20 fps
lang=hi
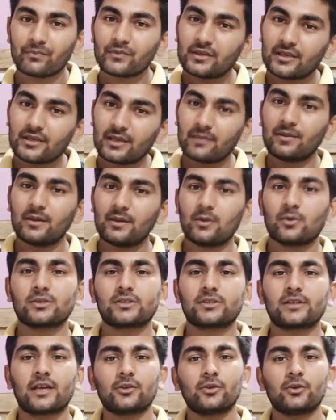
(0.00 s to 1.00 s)
ये भी उस
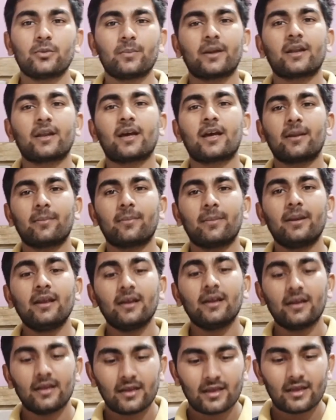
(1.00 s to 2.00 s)
जादुई पिटारे में
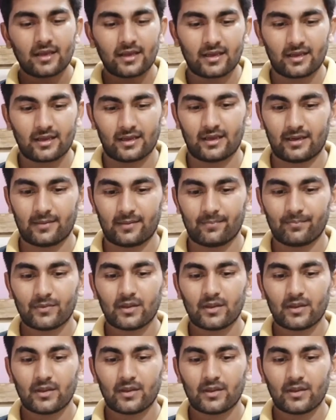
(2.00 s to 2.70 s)
है